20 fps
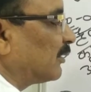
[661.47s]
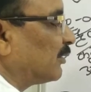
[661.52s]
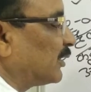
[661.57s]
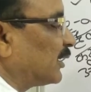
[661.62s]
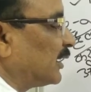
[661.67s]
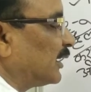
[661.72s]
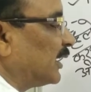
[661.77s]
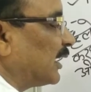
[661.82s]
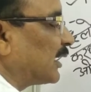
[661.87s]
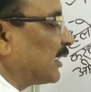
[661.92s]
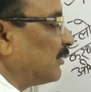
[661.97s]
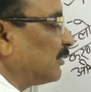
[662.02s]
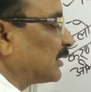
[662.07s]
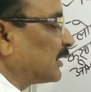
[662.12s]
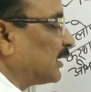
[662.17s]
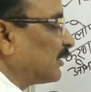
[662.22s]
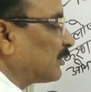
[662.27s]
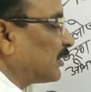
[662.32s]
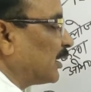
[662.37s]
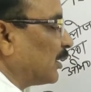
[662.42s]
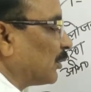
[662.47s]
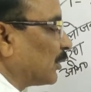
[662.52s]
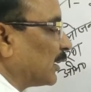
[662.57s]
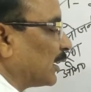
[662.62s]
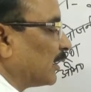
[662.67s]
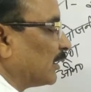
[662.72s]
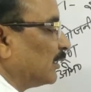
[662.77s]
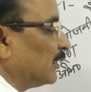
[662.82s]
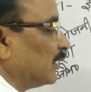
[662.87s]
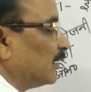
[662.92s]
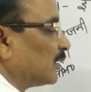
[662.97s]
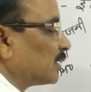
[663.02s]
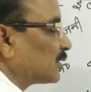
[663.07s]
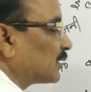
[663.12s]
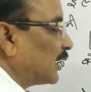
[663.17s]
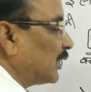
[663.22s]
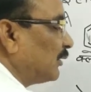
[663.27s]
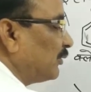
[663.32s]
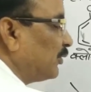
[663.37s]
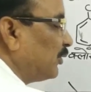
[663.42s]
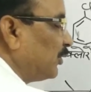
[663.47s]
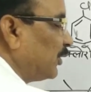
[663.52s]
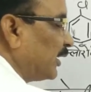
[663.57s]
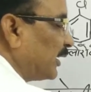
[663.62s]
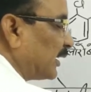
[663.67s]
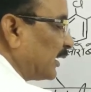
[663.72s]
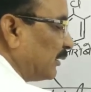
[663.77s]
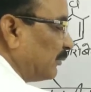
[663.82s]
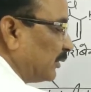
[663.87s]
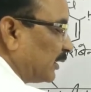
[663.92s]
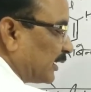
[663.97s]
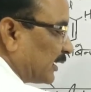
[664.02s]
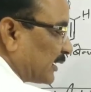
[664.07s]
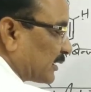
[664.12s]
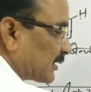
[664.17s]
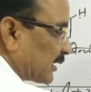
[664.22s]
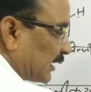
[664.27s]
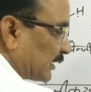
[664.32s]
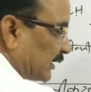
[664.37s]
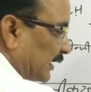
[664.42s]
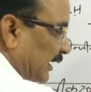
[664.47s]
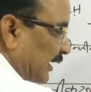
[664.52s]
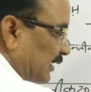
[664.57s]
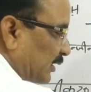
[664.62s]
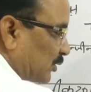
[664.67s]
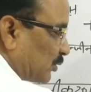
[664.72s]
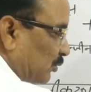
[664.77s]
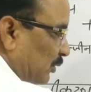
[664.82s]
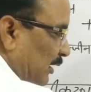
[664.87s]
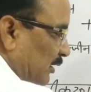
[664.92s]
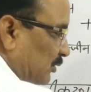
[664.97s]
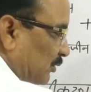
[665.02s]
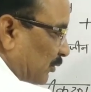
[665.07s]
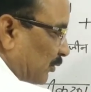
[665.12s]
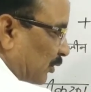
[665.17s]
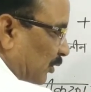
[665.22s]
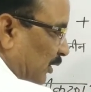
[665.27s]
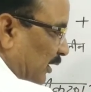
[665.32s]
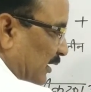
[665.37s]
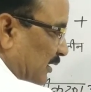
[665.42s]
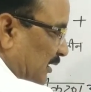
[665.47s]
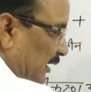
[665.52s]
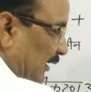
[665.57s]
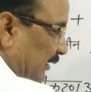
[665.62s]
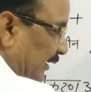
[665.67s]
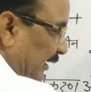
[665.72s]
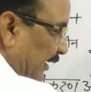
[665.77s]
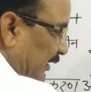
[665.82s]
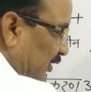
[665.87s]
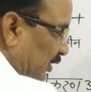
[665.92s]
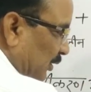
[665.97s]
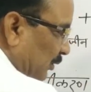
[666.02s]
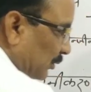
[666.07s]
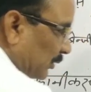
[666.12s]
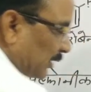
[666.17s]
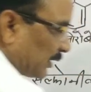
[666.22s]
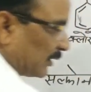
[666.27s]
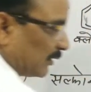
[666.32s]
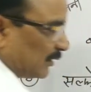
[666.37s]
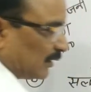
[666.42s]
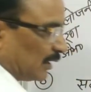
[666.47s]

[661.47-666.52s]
अभिक्रिया का मतलब क्या हो गया सल्फ्यूरिक अम्ल के साथ H2SO4 के साथ रिएक्शन हो गई